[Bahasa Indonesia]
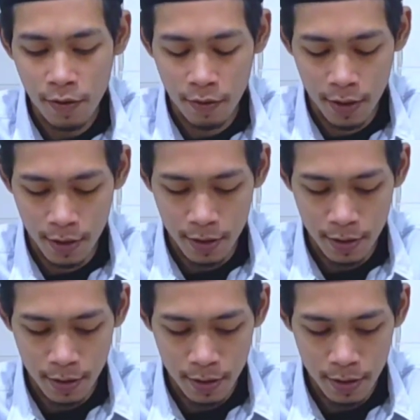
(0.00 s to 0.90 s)
makolah.
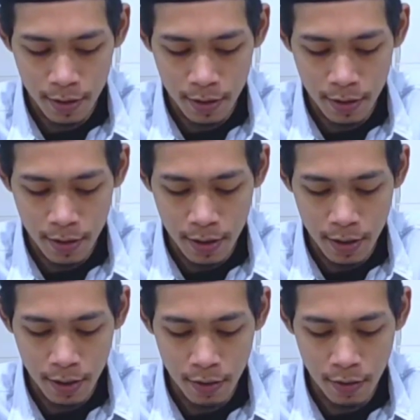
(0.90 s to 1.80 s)

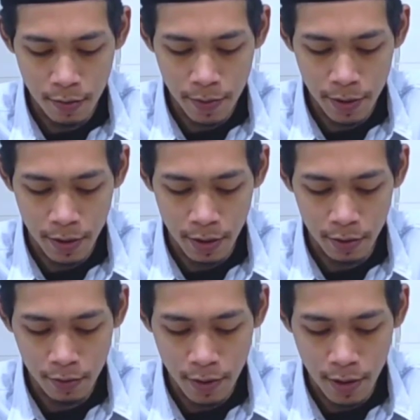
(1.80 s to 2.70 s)
Al
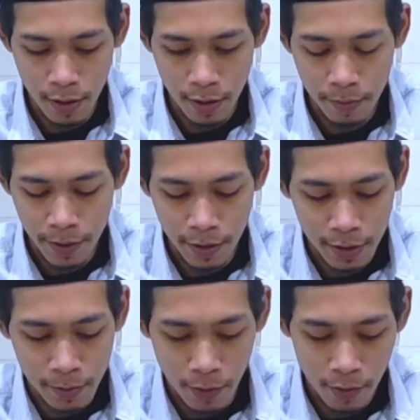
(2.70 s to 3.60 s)
satu kang kaping
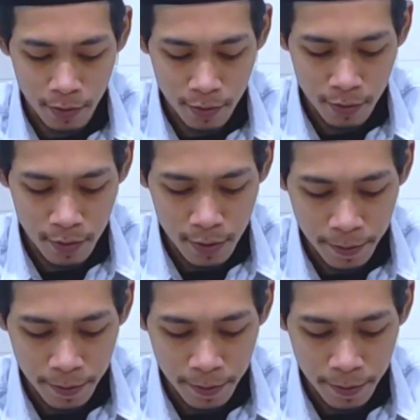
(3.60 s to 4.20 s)
limo.